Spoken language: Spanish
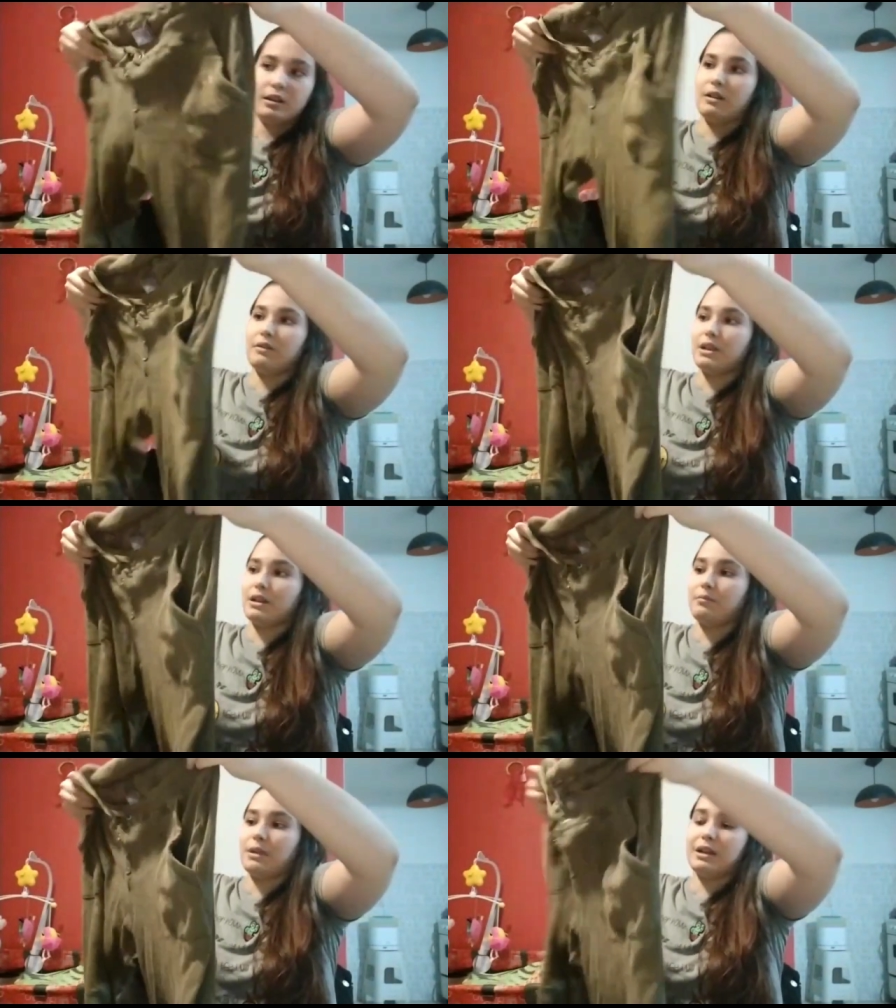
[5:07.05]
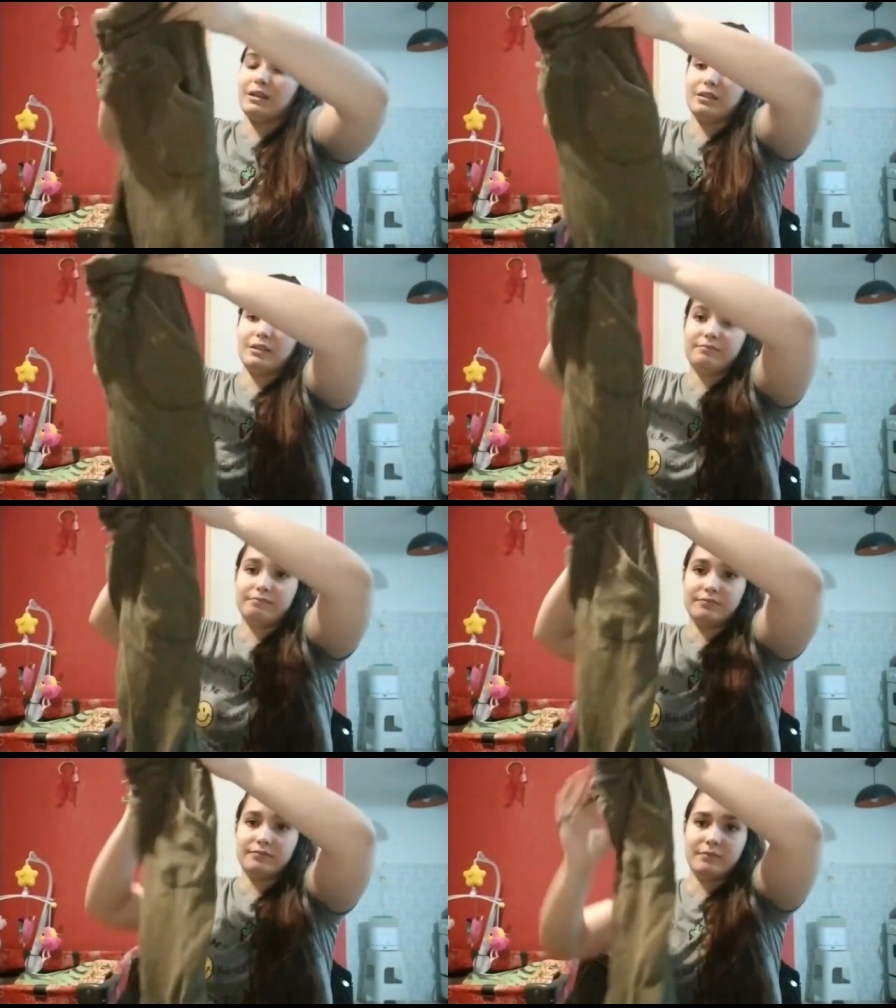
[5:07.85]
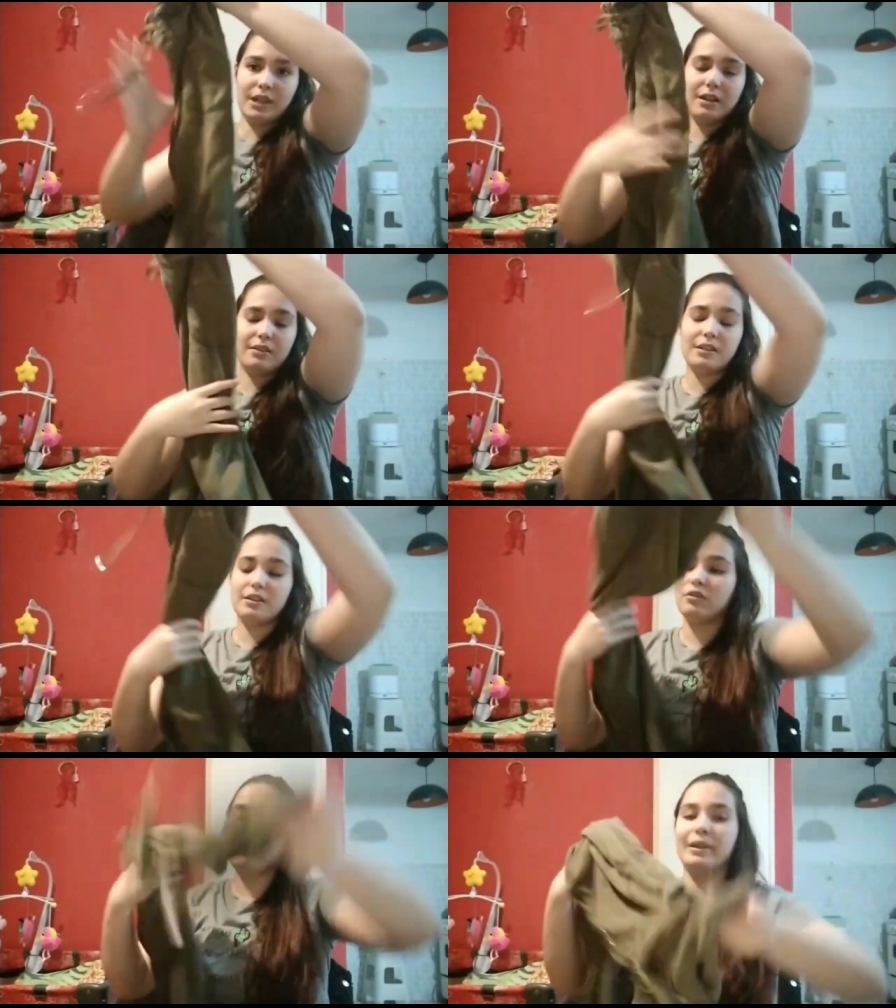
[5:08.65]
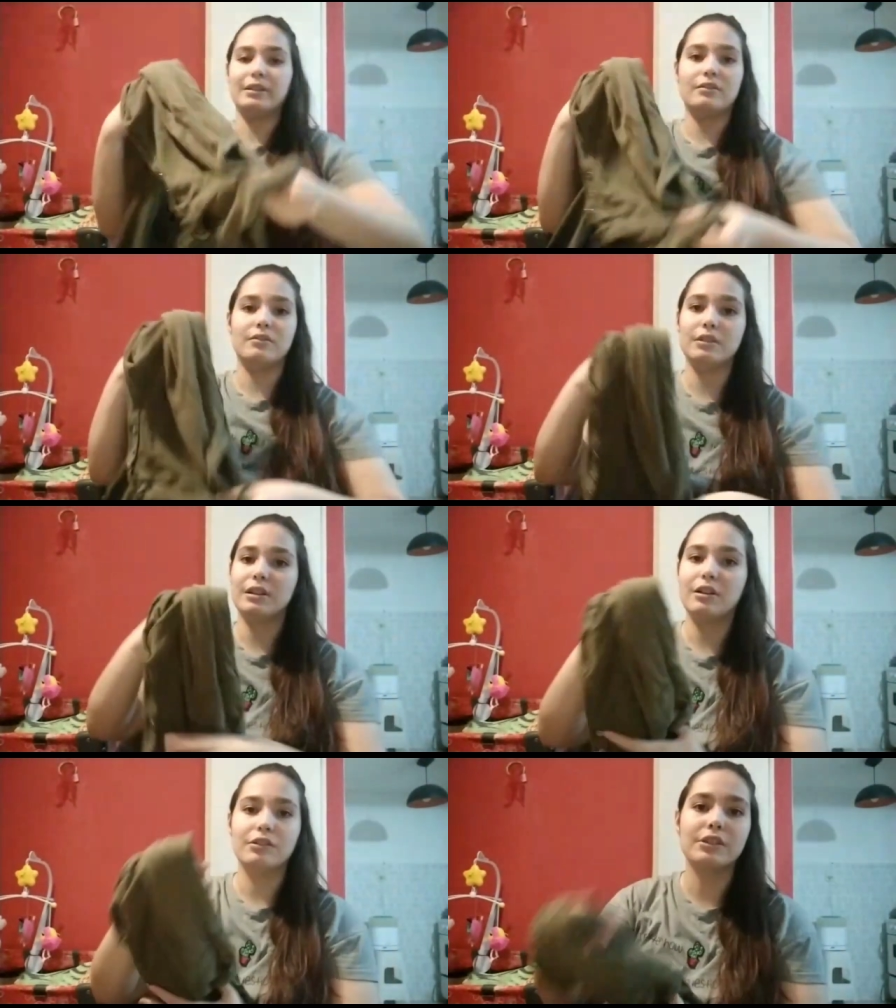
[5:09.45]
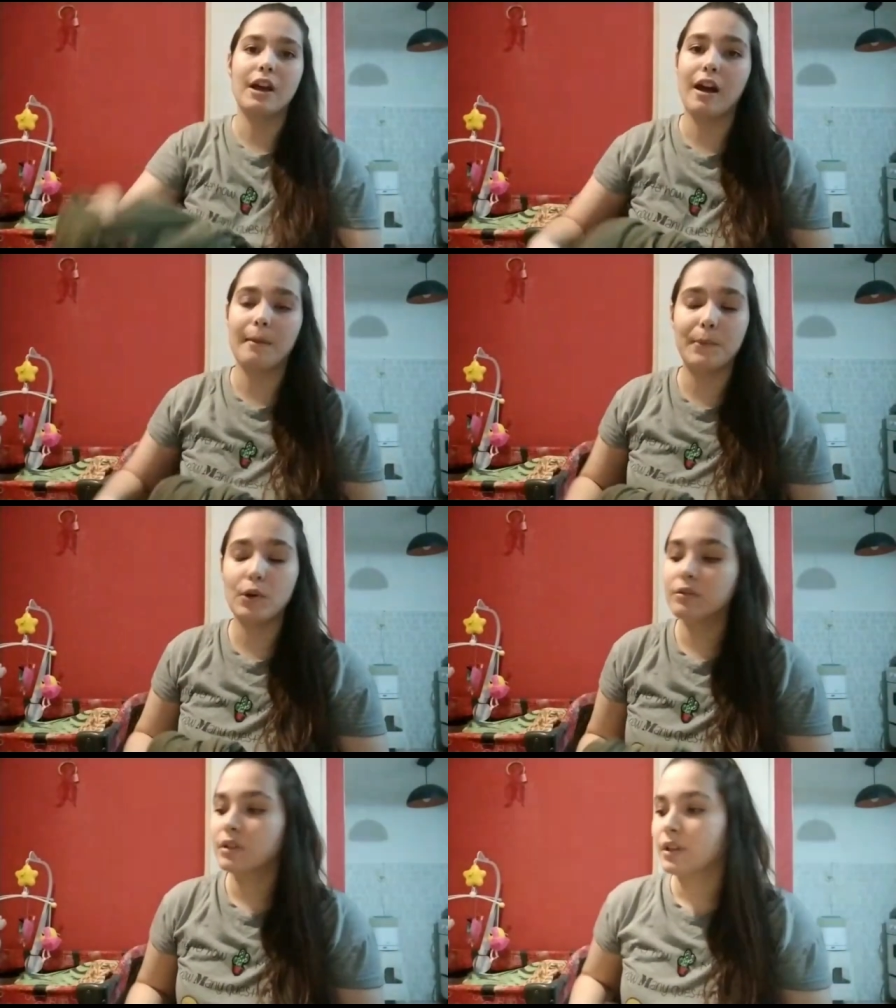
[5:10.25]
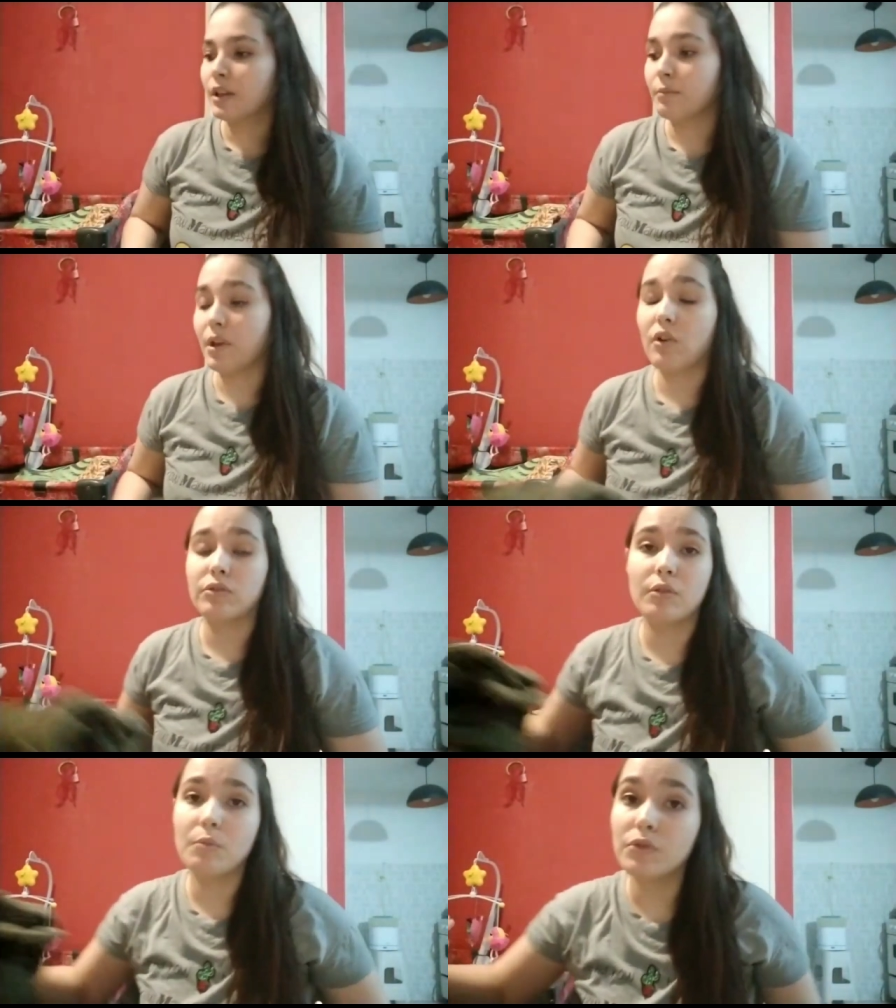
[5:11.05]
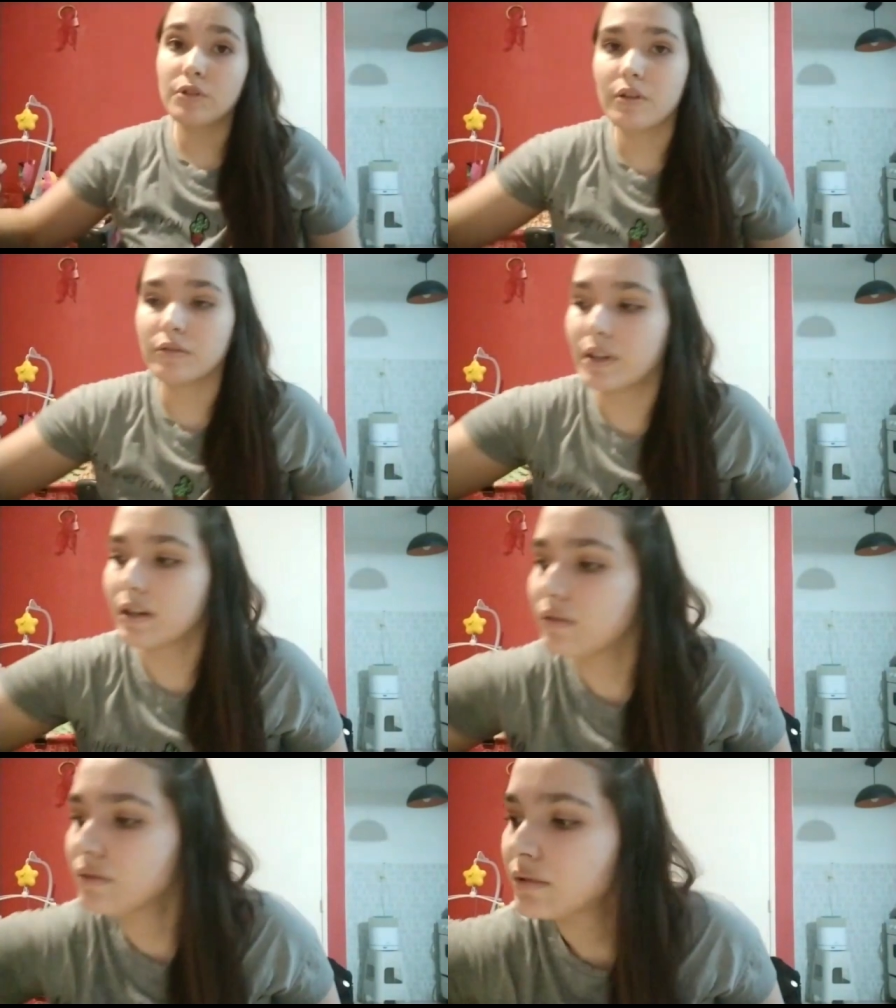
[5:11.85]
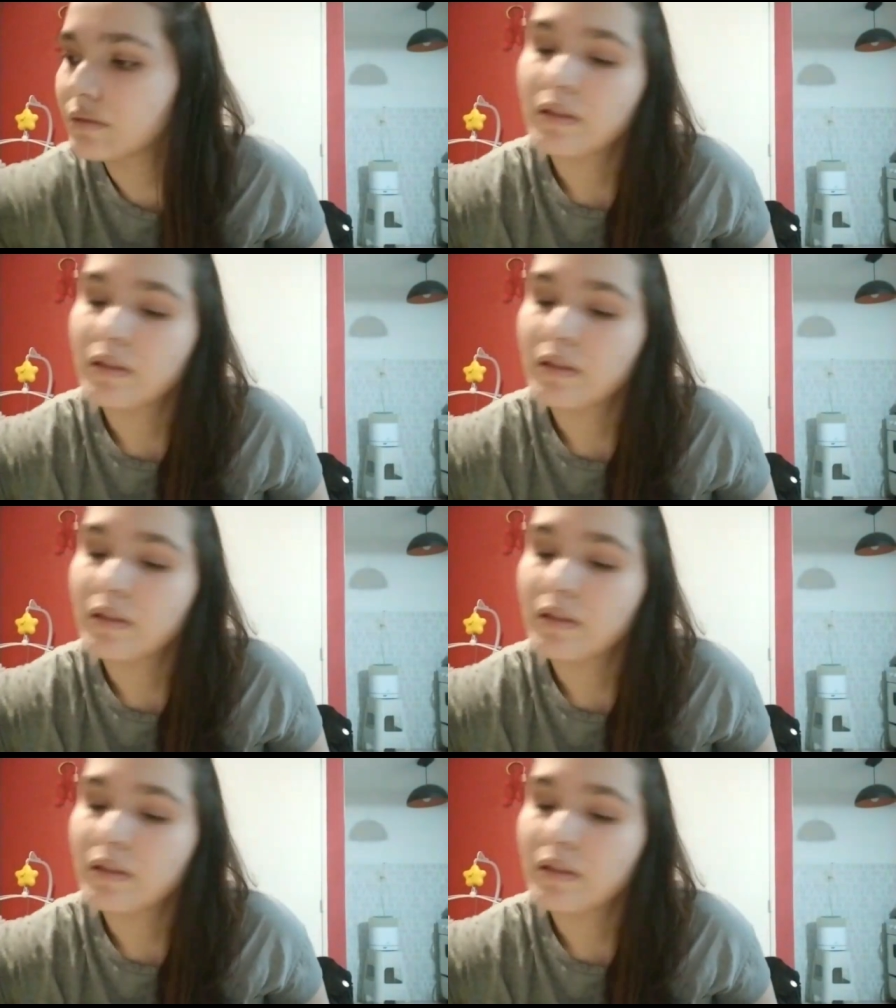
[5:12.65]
La verdad que me encanta. Me encantan estos pantalones, los amo. Me costó mucho encontrarlos.